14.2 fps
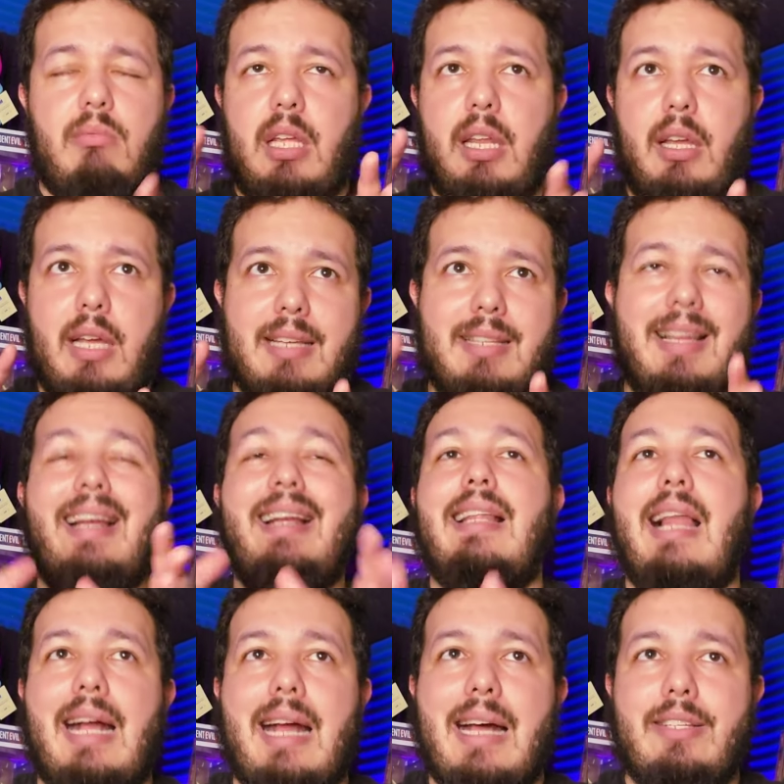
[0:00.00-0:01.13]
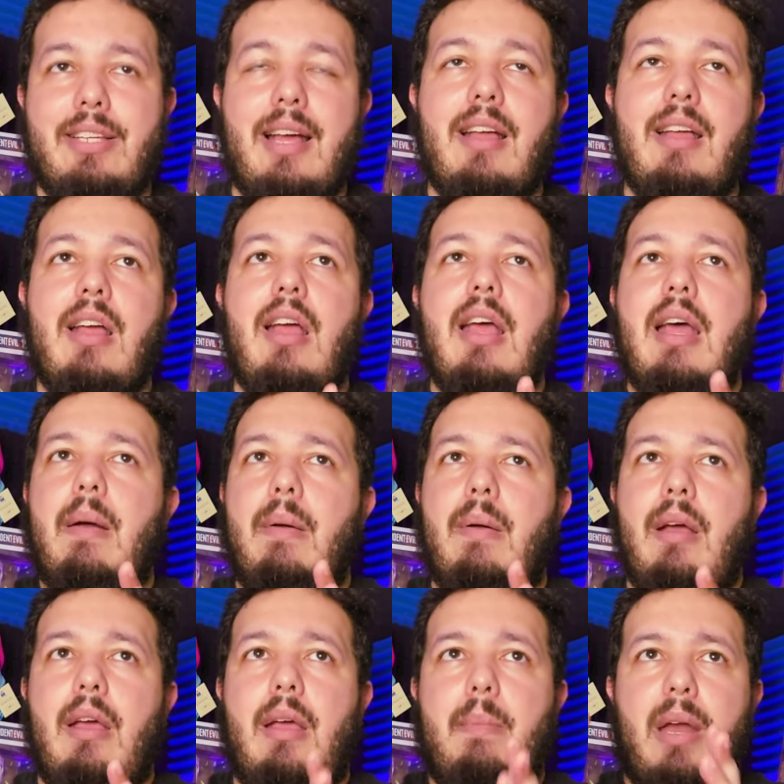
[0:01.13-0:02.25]
tienen que salir de la casa
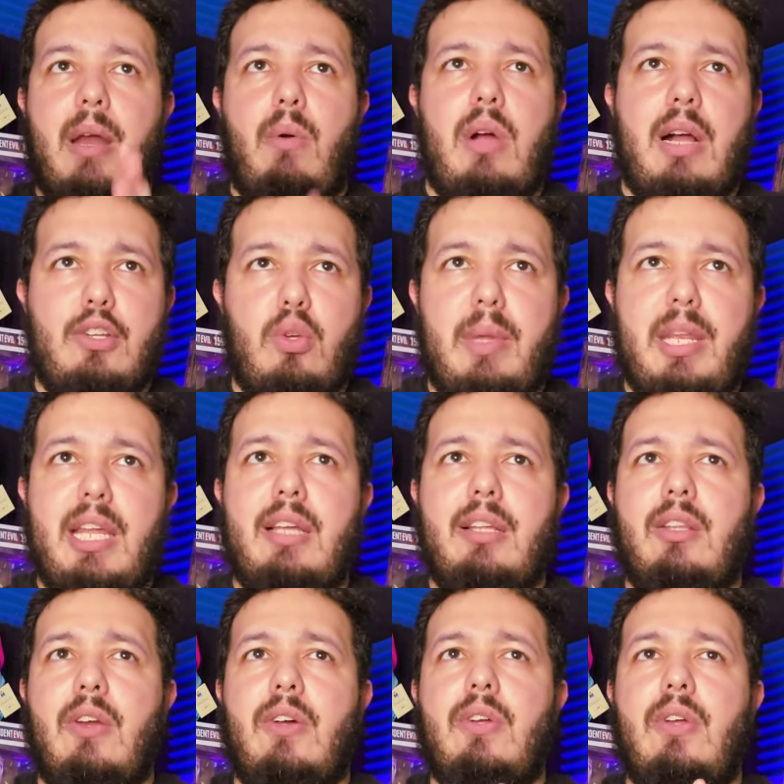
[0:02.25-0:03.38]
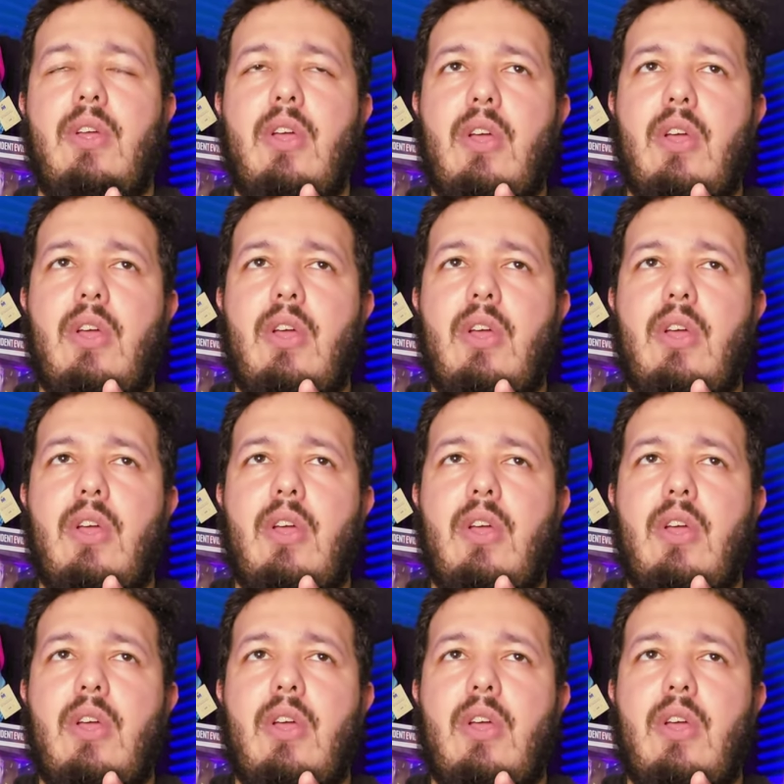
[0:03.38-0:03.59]
eh, para buscar suministros